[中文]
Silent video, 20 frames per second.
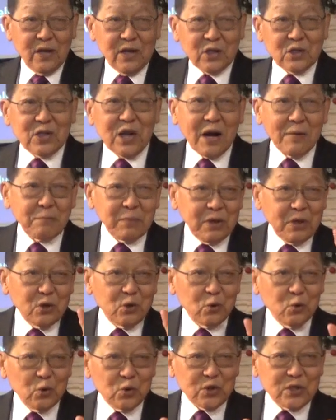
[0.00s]
向门
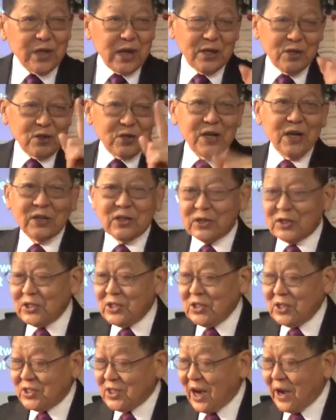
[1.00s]
徒显现的
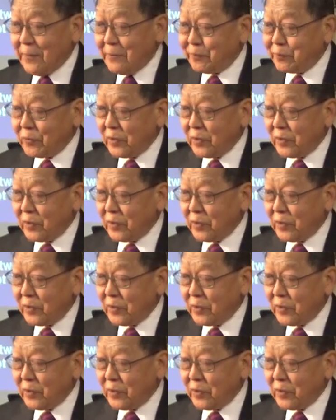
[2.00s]
记载。